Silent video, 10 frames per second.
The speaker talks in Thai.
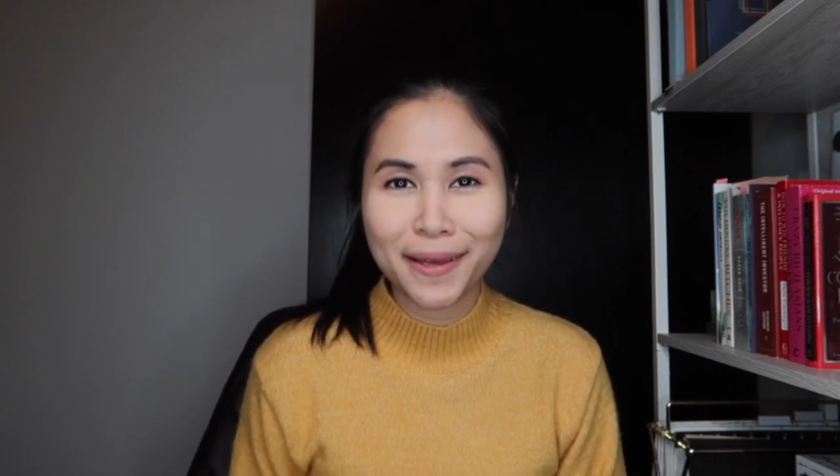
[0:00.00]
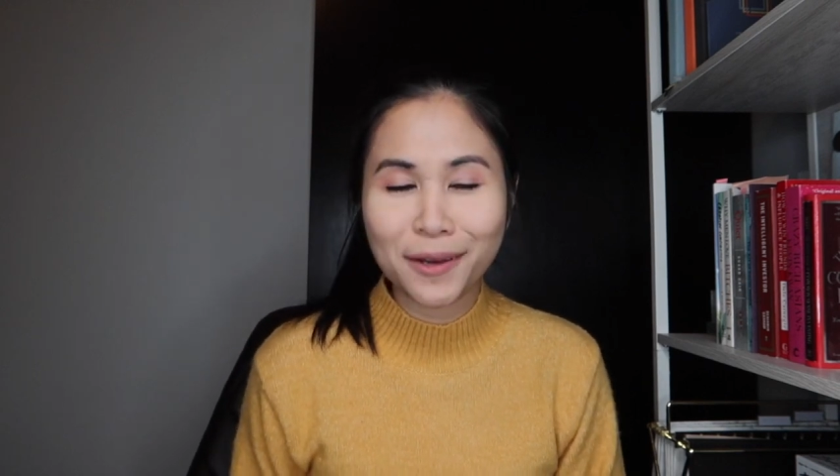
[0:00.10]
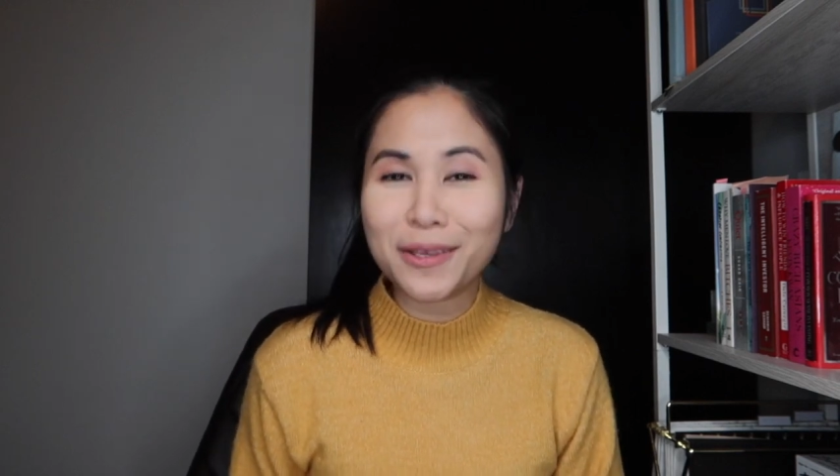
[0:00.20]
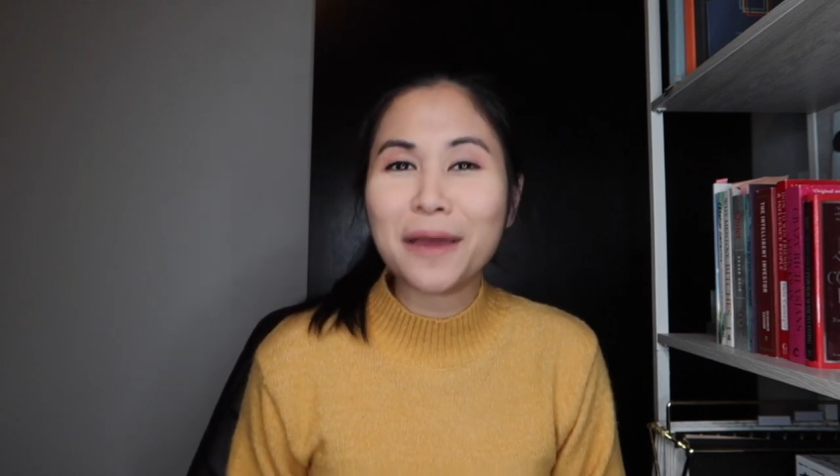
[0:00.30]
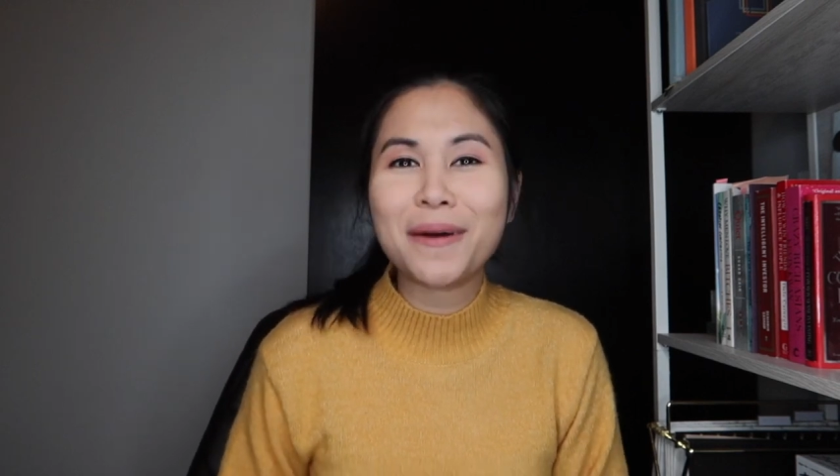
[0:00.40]

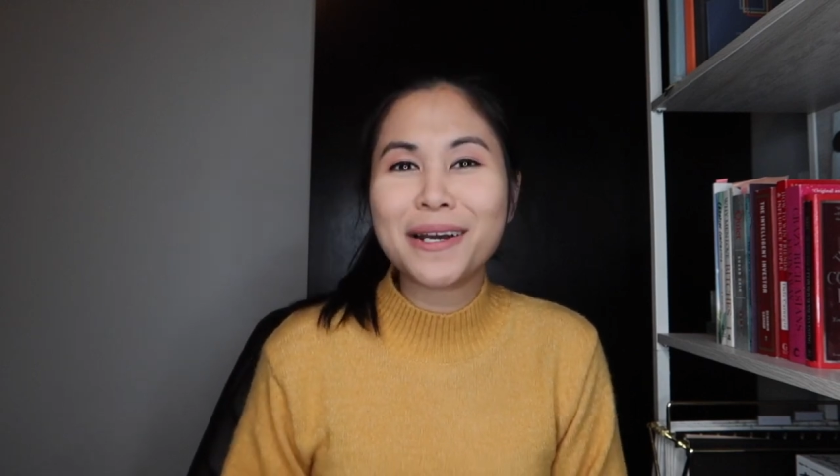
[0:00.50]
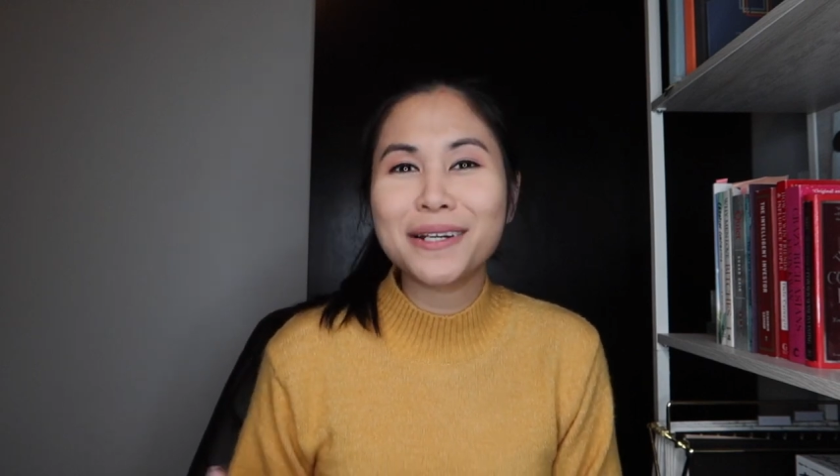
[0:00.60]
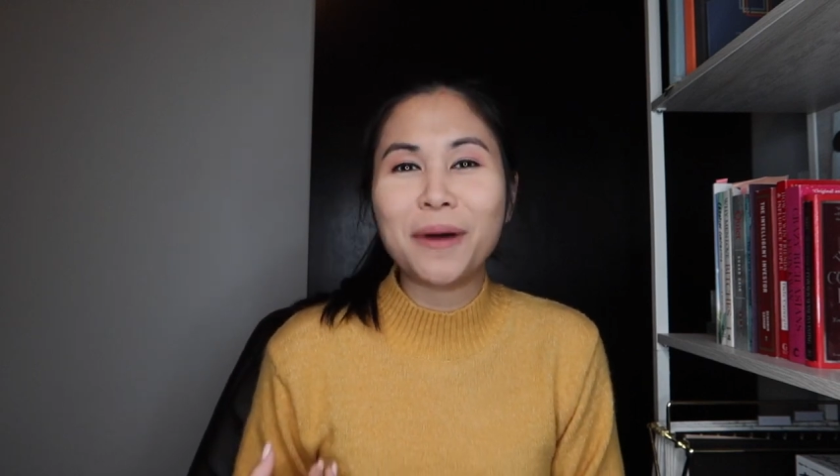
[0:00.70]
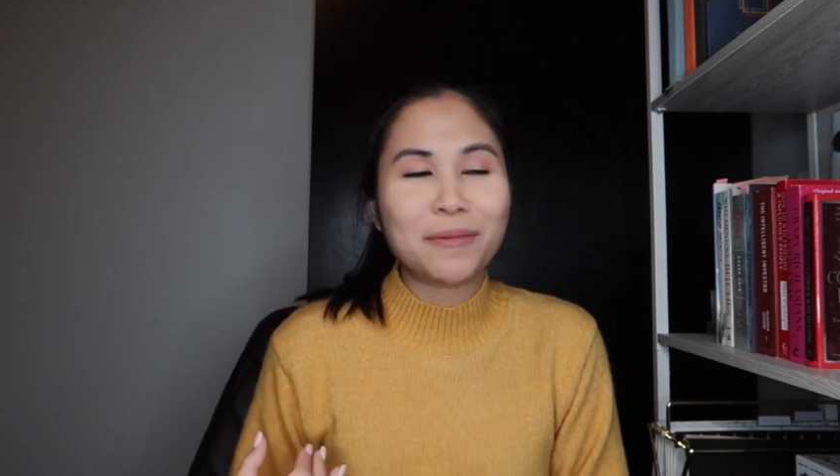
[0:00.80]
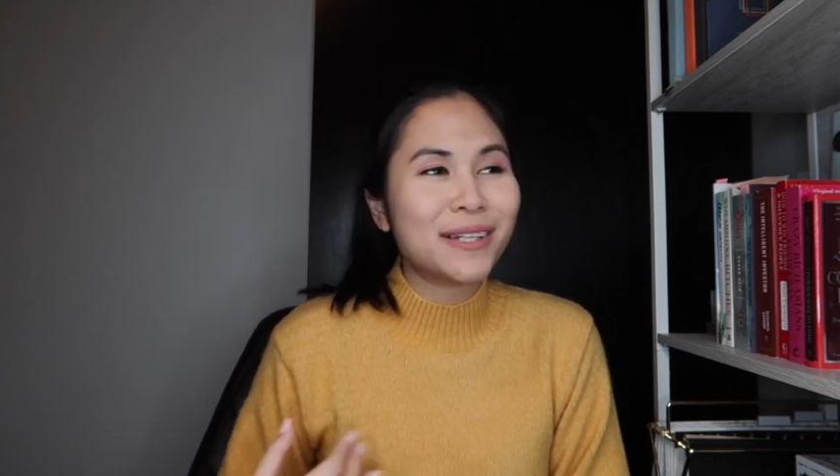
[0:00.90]
เข้าใจป่ะ
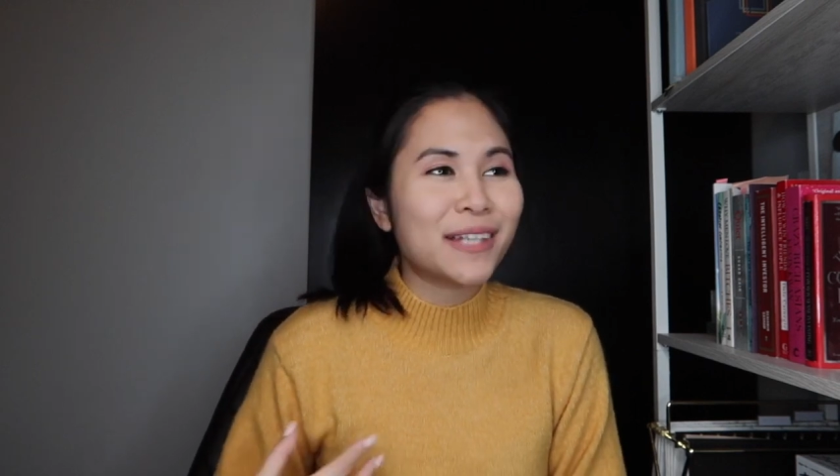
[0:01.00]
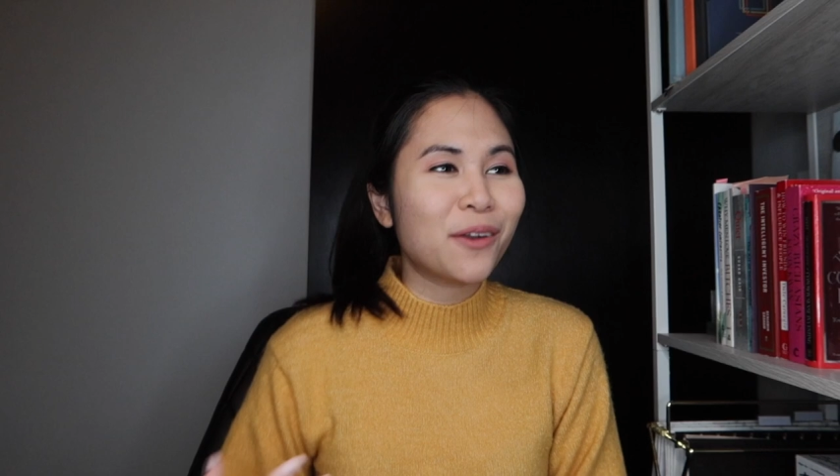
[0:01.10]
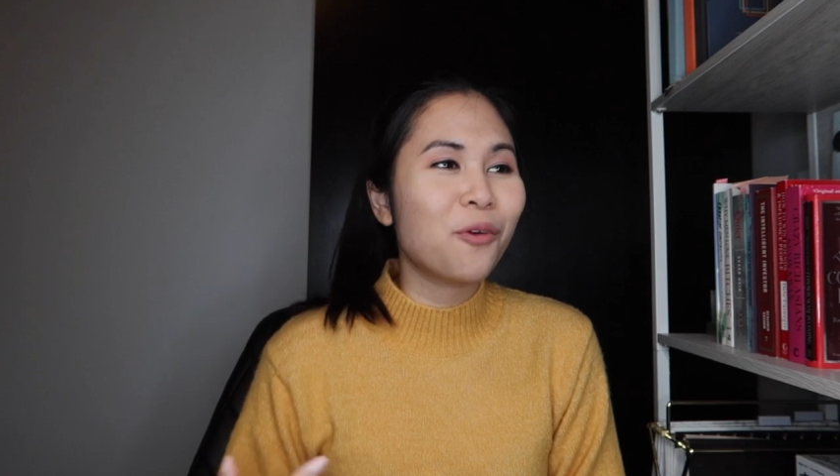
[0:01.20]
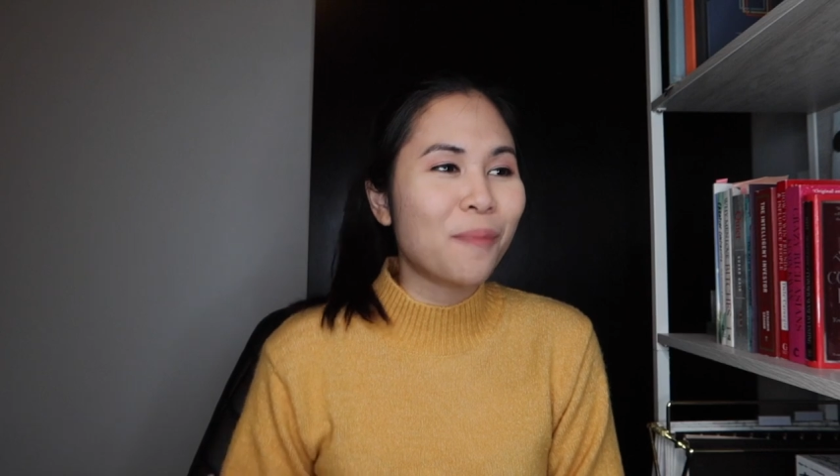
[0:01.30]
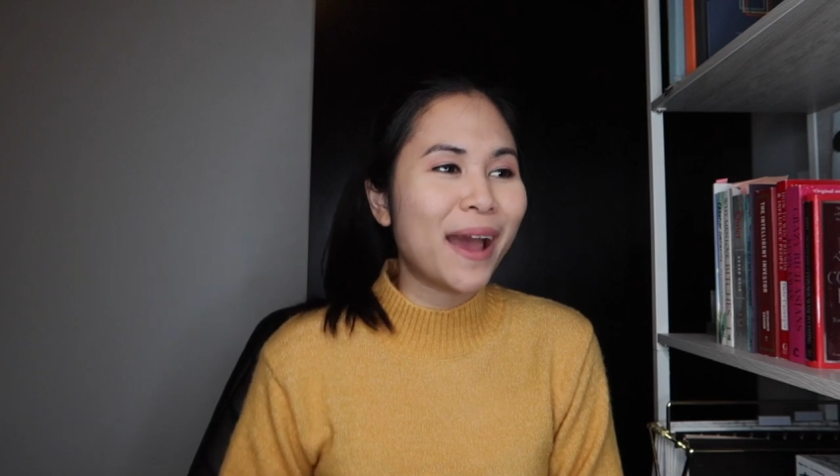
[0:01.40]
คือแบบถ้าฉั
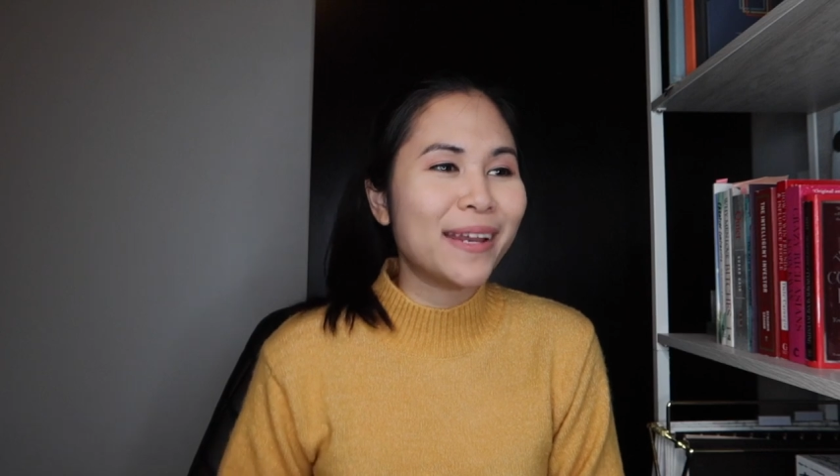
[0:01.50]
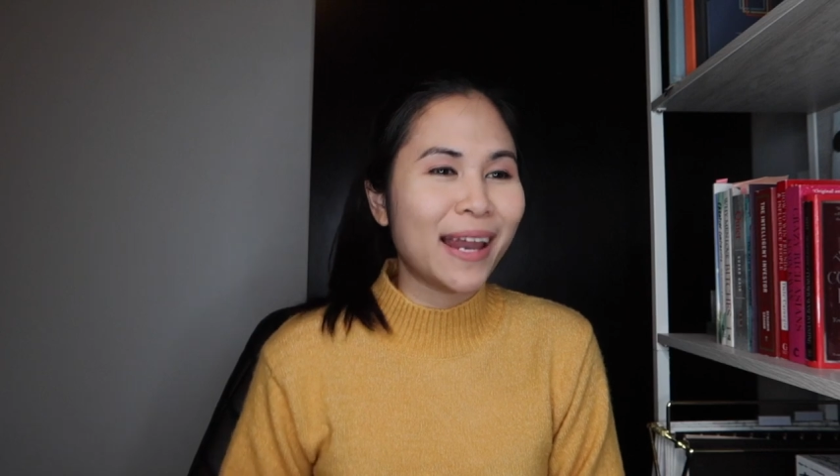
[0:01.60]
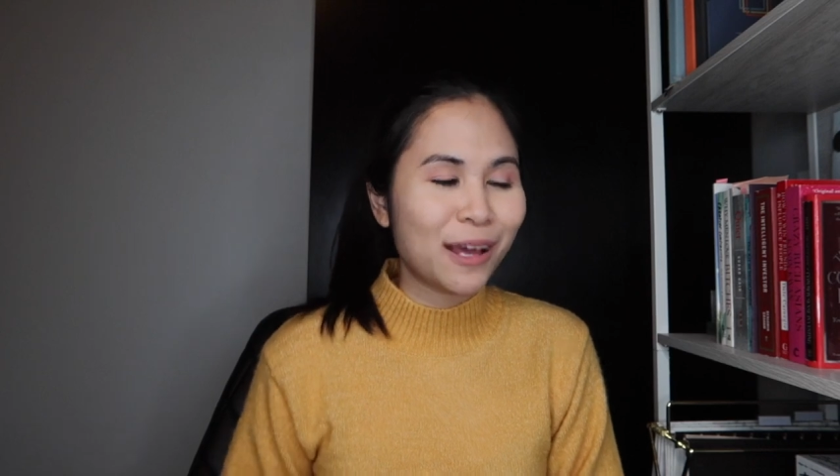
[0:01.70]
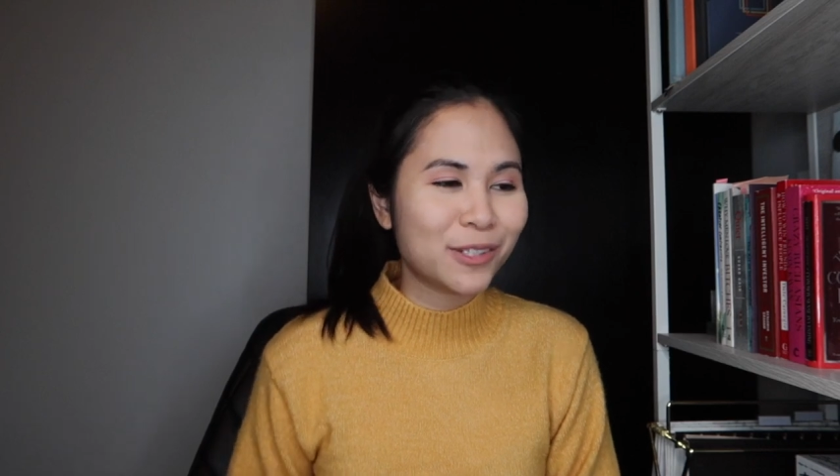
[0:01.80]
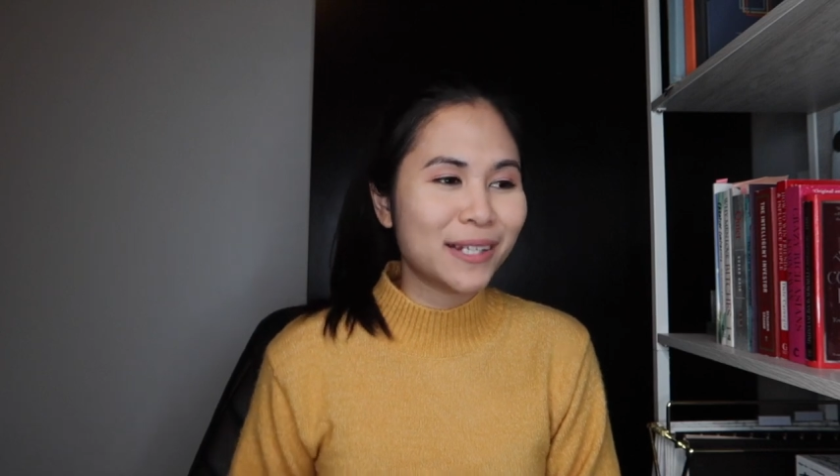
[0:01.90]
นออกไป
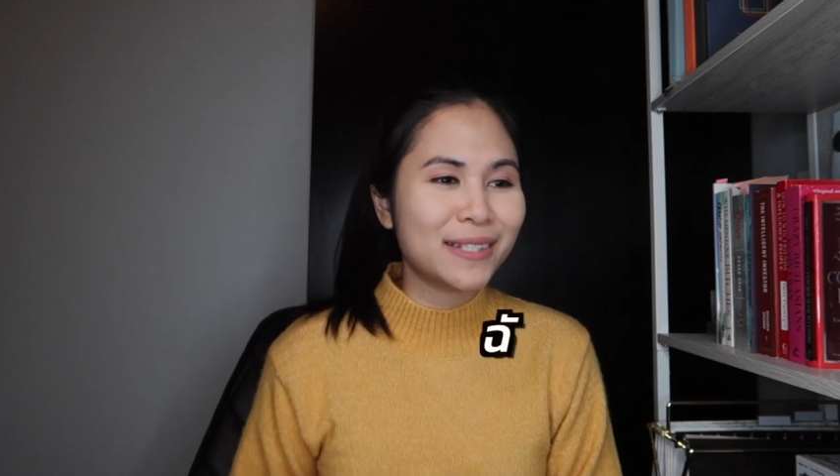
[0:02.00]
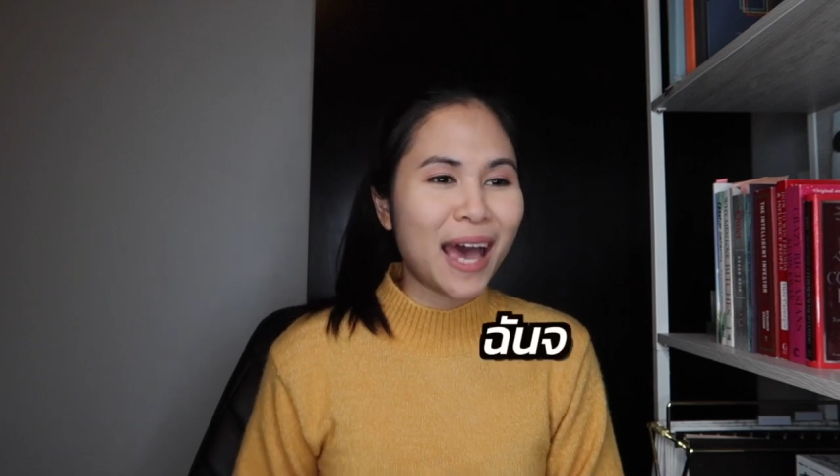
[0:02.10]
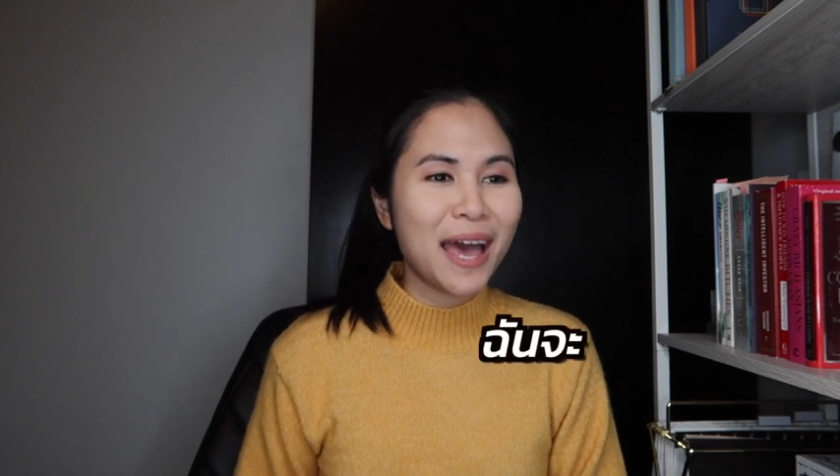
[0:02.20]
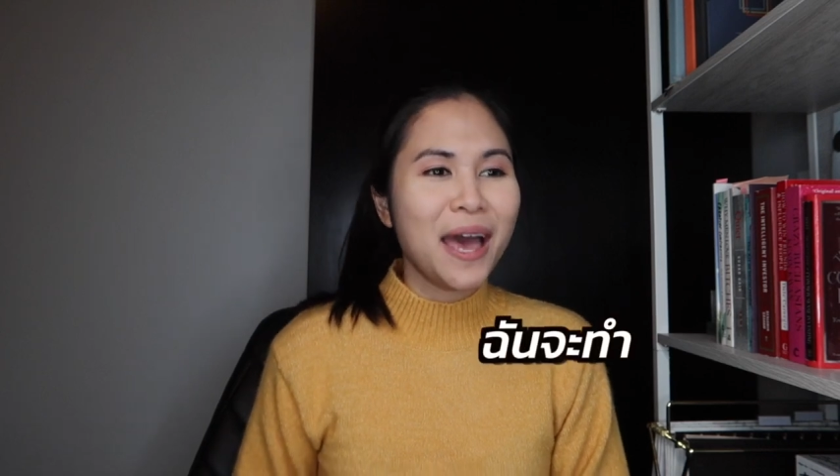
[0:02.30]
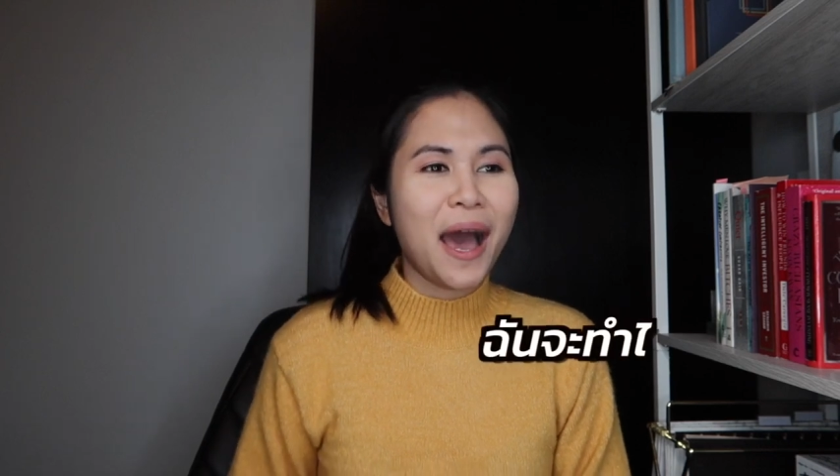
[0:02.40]
เนี่ยแล้วฉันจะ